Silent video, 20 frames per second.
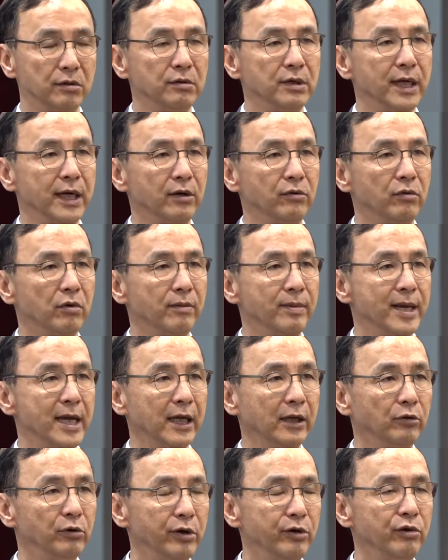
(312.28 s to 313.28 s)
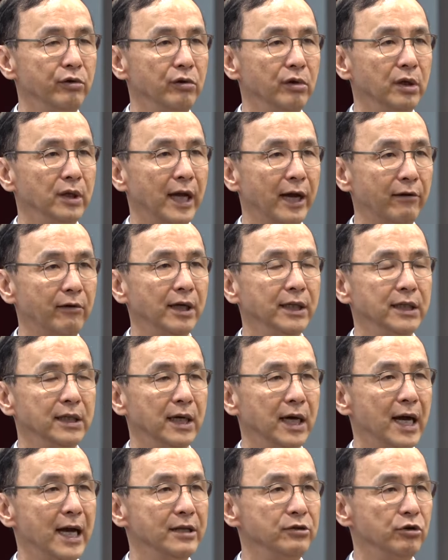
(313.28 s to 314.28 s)
周年，我们也对于台湾
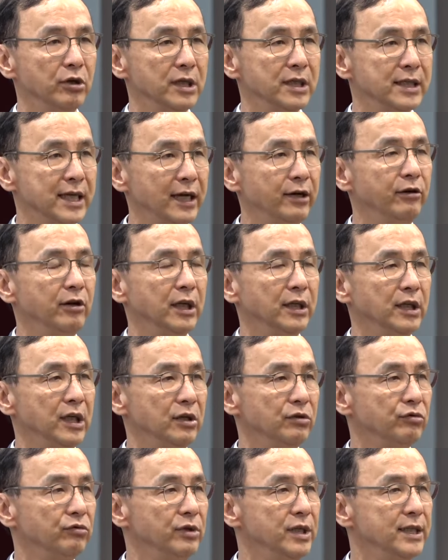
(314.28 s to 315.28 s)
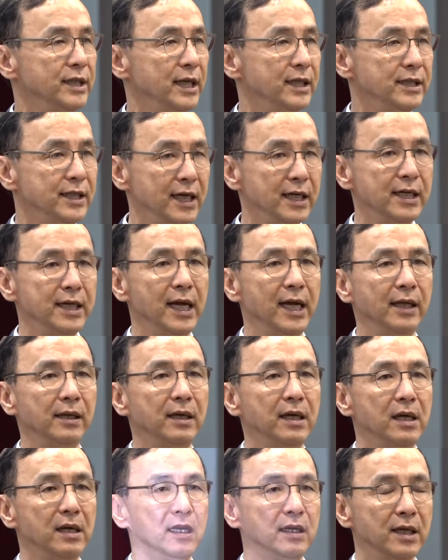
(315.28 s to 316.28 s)
的安全战略提出一些建言。
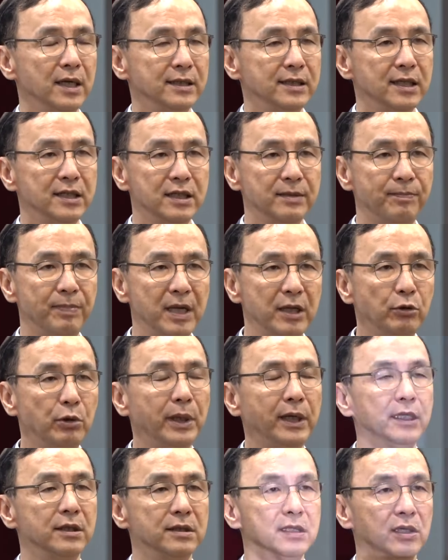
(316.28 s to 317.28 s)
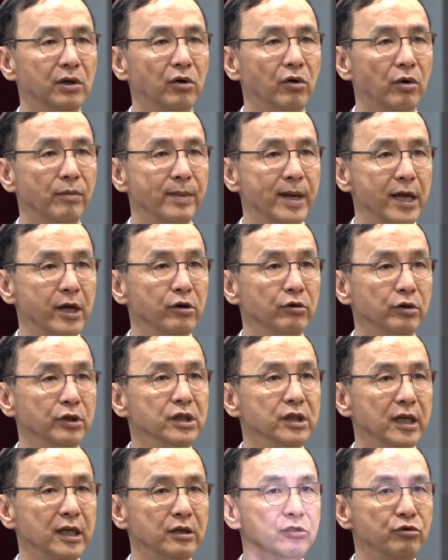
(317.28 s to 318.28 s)
那甚至兵推的时候，我们也有
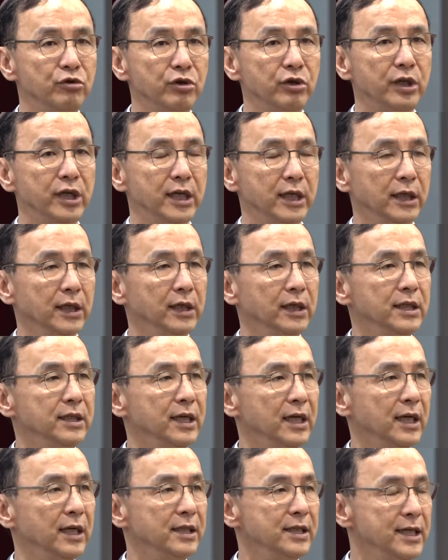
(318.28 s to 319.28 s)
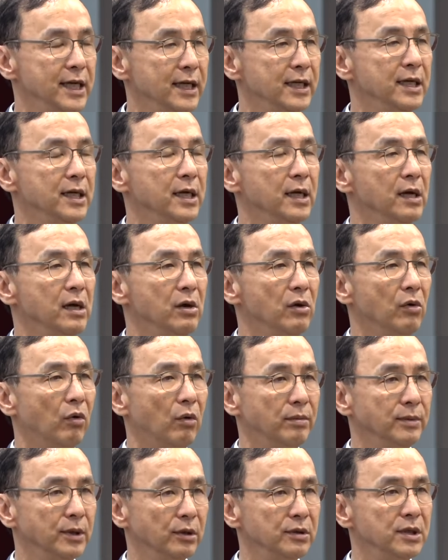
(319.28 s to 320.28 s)
一些具体的一些建议。
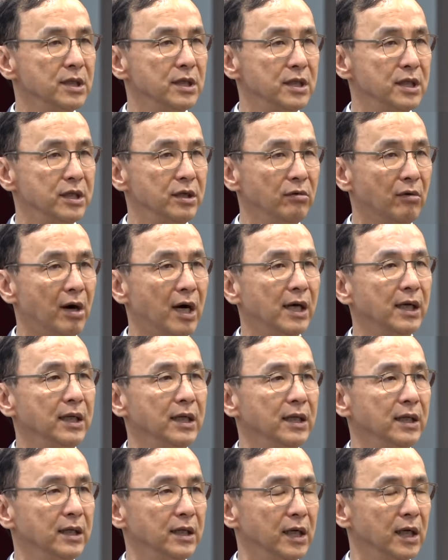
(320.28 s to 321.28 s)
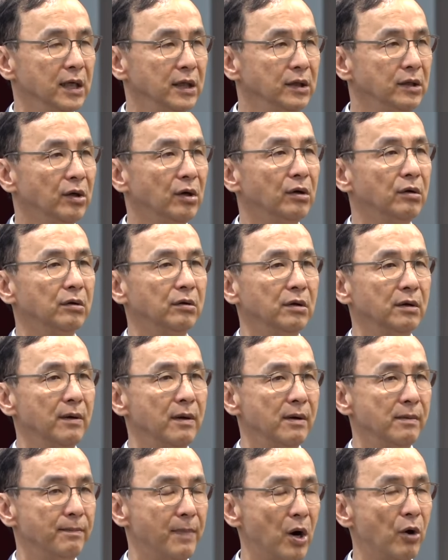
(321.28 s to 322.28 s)
我们都是希望能够
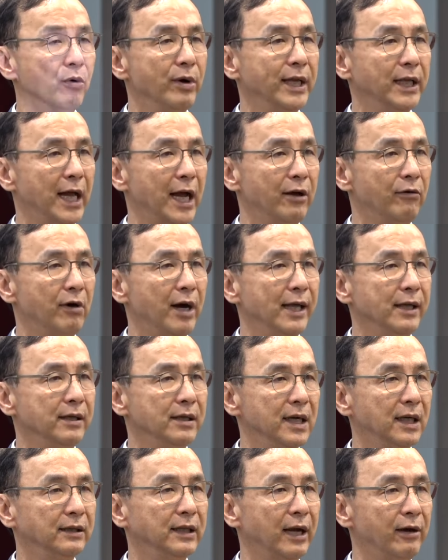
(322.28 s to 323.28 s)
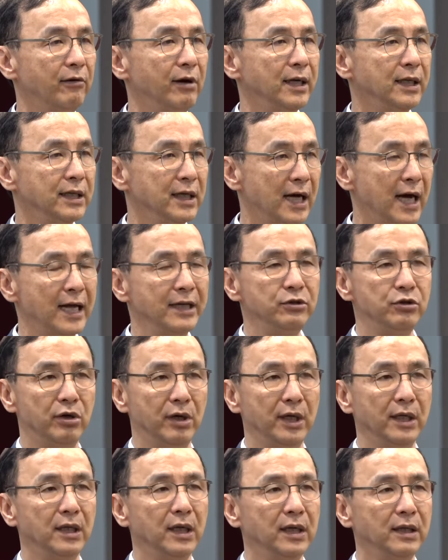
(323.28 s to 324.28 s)
保卫台湾，让台湾更安
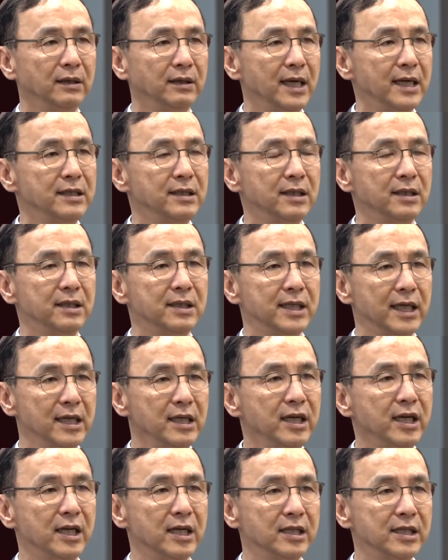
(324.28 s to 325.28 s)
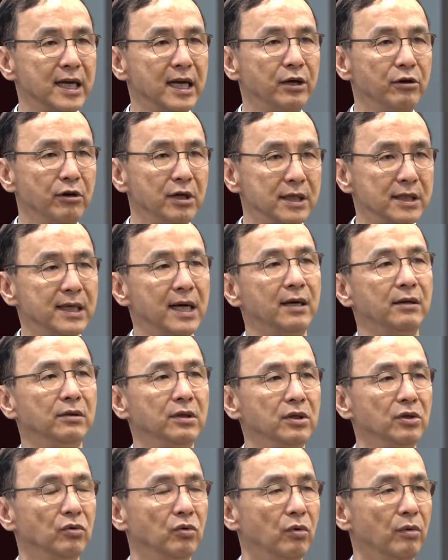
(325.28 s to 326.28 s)
全。但是整体的战略上，
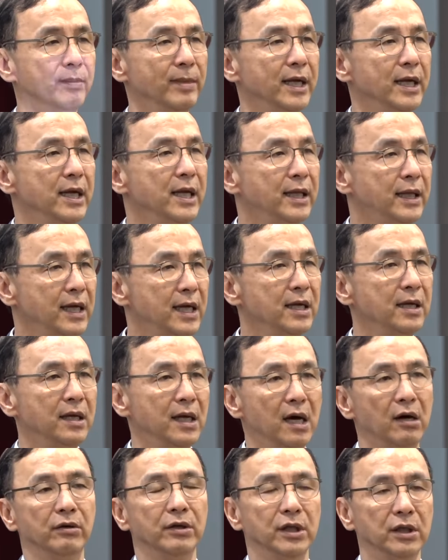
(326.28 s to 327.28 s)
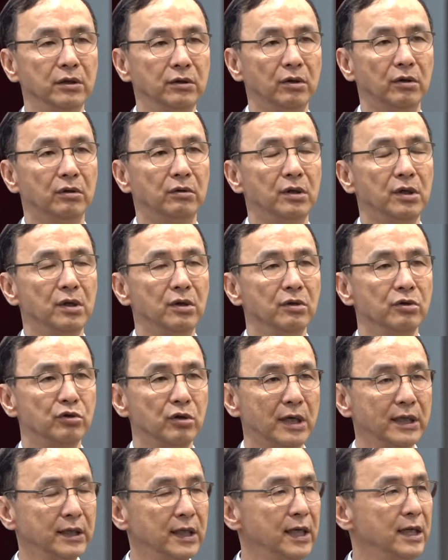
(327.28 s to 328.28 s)
我们一定要能够
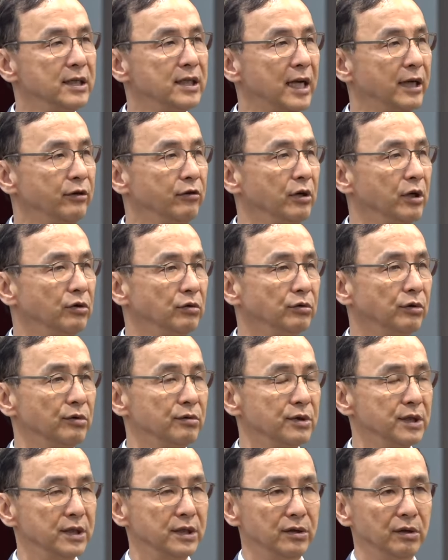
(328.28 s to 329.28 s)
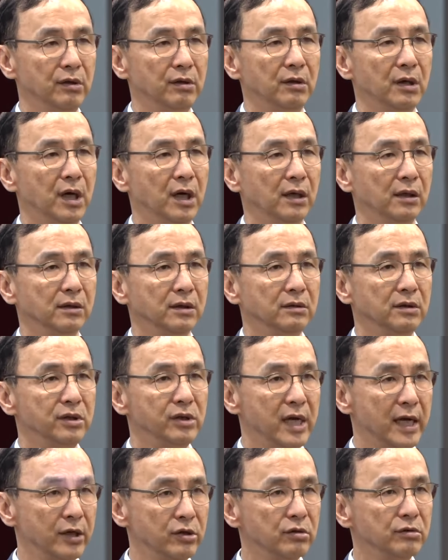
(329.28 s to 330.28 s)
双堤战略共同使用啊，
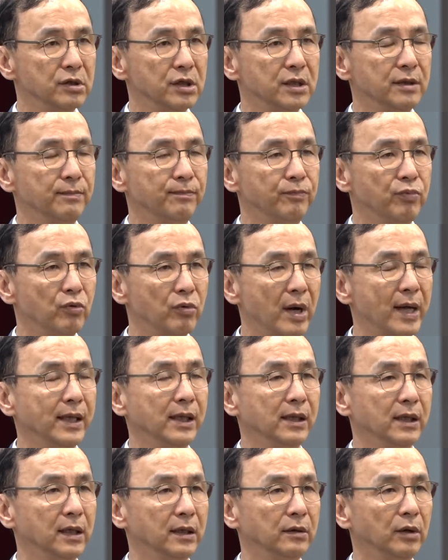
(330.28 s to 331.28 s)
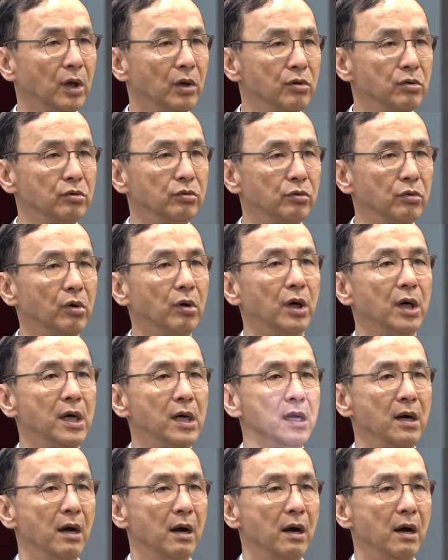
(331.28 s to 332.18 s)
也就是不断的透过。